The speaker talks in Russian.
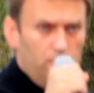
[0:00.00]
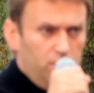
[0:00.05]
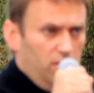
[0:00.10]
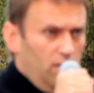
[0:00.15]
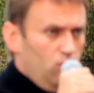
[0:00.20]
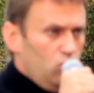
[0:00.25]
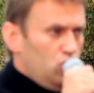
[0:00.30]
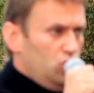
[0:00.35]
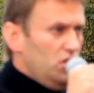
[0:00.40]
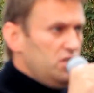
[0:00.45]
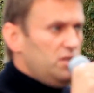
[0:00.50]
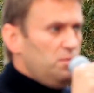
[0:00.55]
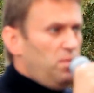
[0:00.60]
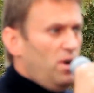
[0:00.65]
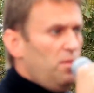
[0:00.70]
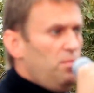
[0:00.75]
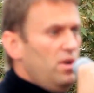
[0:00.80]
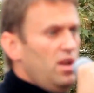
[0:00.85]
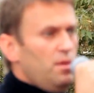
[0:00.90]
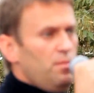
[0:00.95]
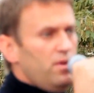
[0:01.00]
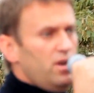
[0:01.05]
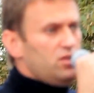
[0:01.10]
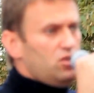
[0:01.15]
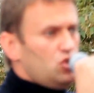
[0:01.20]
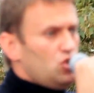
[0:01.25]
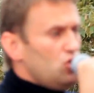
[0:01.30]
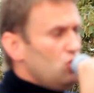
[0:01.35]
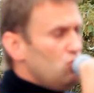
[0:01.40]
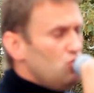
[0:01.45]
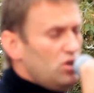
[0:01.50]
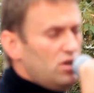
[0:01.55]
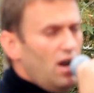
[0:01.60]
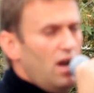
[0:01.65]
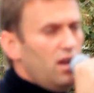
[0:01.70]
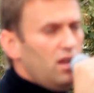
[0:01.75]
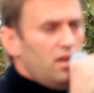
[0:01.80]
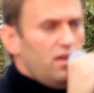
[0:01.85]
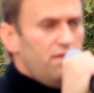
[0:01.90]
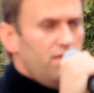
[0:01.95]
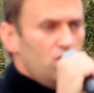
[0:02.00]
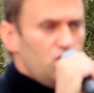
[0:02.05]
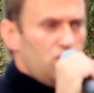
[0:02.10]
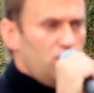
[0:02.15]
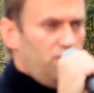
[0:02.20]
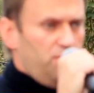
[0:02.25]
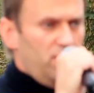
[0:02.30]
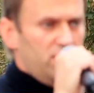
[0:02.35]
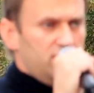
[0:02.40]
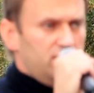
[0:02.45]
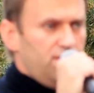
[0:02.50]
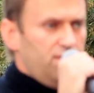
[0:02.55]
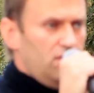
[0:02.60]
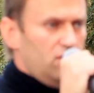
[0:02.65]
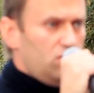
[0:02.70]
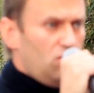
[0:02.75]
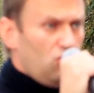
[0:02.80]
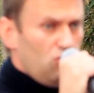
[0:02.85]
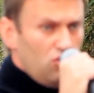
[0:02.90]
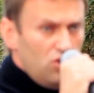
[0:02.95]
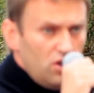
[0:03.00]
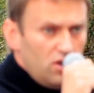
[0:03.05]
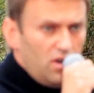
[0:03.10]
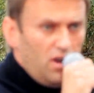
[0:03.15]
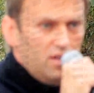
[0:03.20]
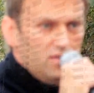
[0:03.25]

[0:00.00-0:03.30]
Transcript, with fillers: Потому что эти проблемы это же не уникальные вещи в Москве. Другие